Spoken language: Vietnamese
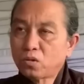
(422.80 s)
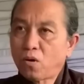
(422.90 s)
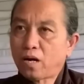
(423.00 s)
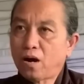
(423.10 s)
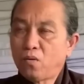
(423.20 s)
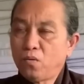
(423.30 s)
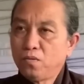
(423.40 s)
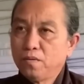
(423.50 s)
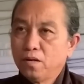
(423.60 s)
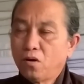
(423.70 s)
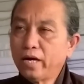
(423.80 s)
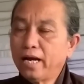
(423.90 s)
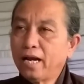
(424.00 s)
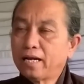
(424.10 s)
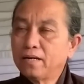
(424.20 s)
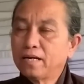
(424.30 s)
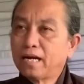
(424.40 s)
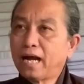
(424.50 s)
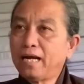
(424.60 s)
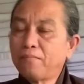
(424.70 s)
cho toàn cầu có nghĩa là
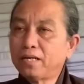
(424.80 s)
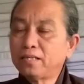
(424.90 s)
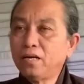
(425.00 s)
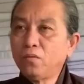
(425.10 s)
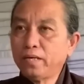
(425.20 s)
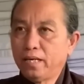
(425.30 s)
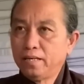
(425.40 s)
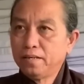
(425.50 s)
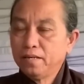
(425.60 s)
cái năm canh tí đó quý vị